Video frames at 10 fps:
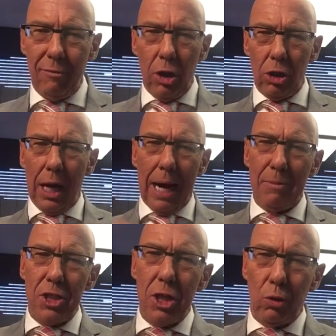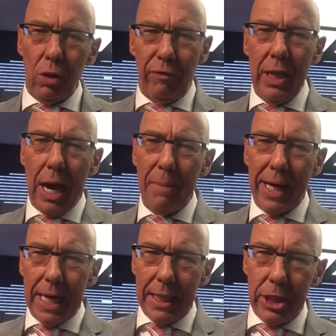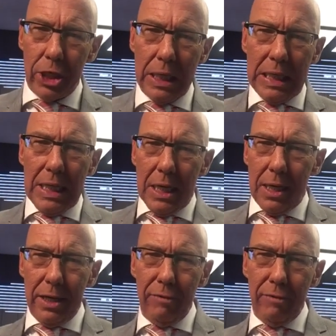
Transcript: weil auch da haben sich natürlich viele amerikanische äh,